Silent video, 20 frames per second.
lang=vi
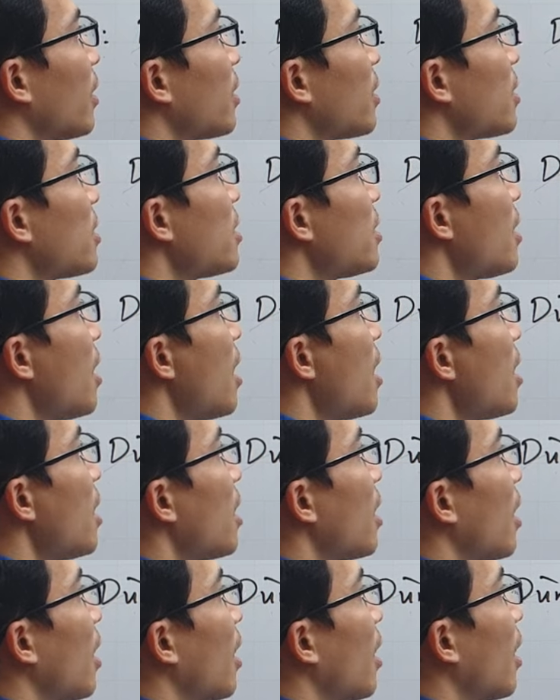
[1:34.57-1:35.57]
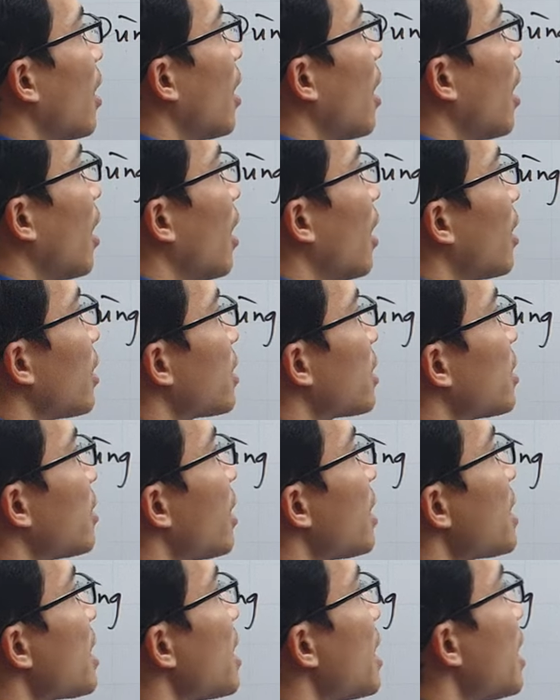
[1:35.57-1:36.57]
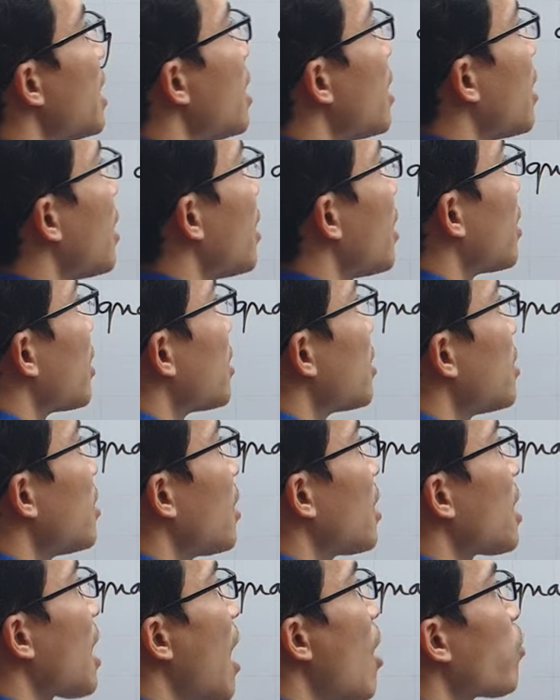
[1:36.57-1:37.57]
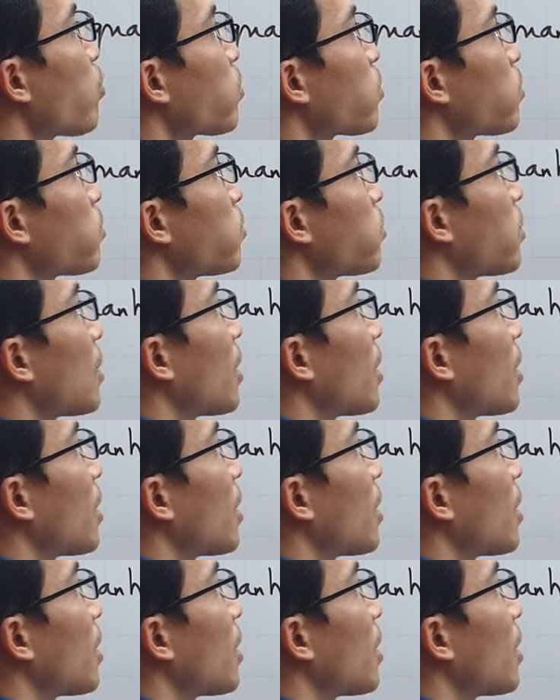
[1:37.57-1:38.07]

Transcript: giữa giữa gì giữa góc